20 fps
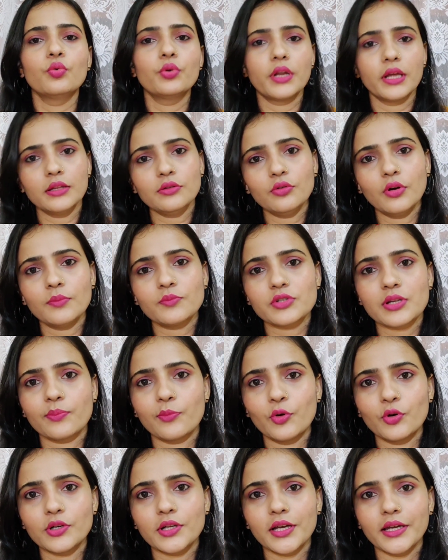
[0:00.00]
उन्हें तो हम
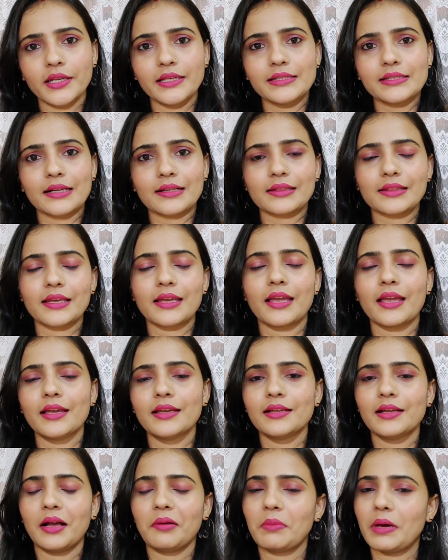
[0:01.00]
सपोर्ट कर ही सकते
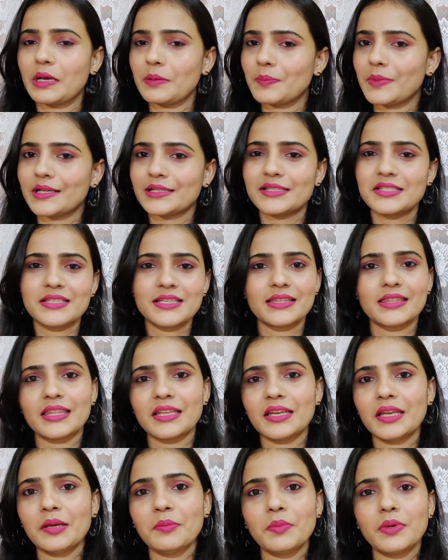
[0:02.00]
हैं हमारे पास
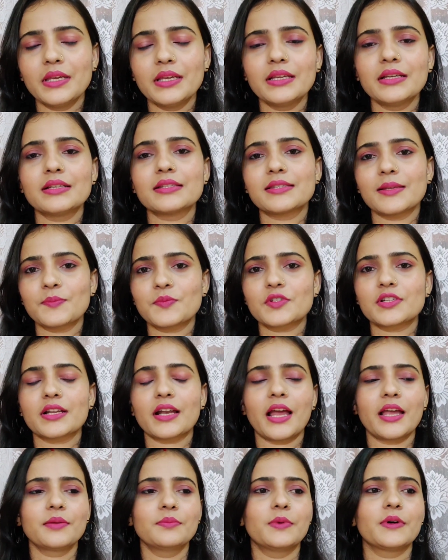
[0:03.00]
जितने भी
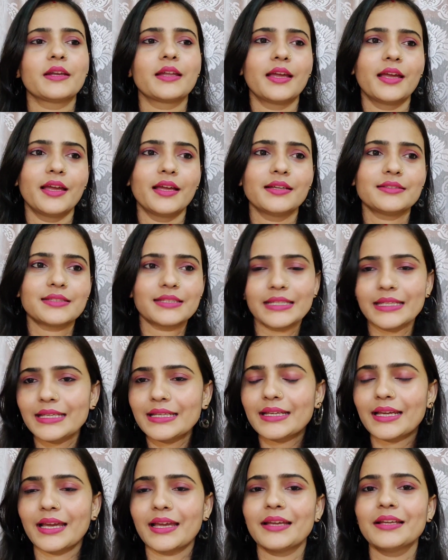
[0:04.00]
सब्सक्राइबर हैं
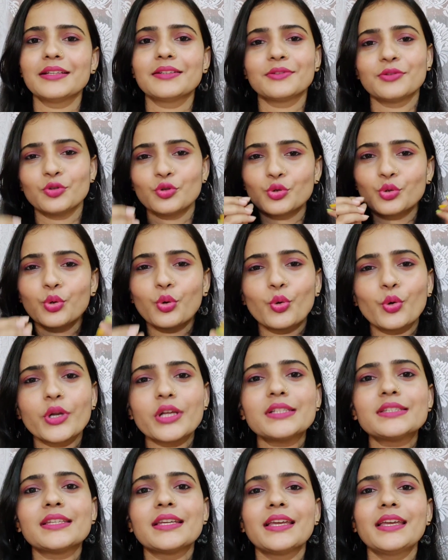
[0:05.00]
ठीक हैं
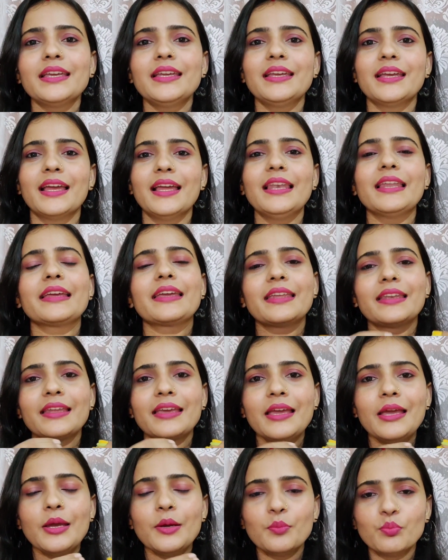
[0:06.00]
थोड़े से ही हैं लेकिन
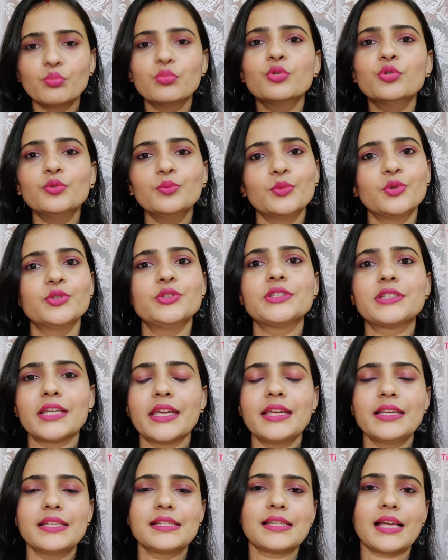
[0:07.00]
बूंद बूंद
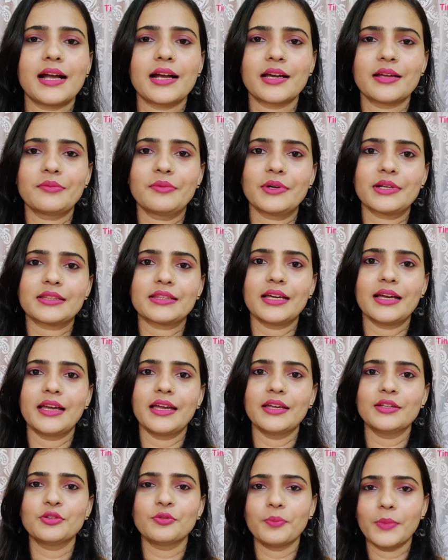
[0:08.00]
से ही सागर बढ़ता
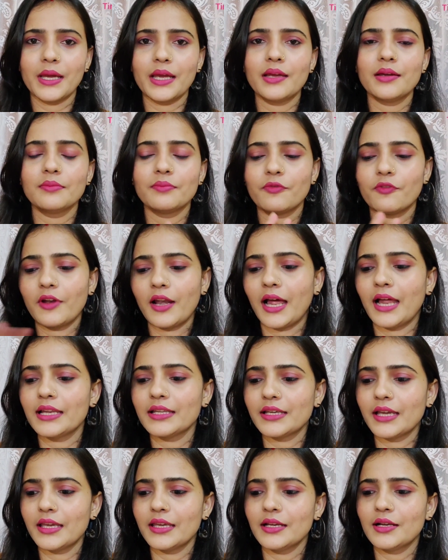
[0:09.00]
है तो मैं फ़िलहाल
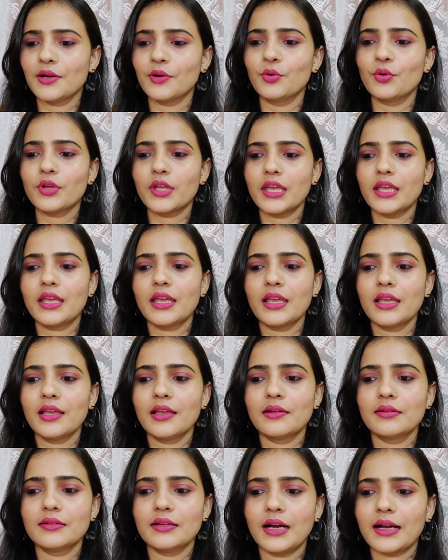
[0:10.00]
यही कहूँगी कि
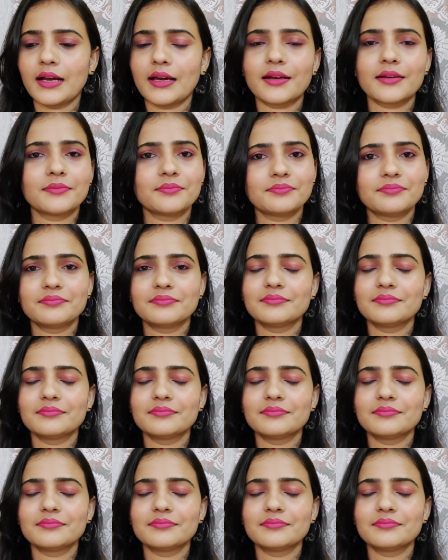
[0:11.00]
अगर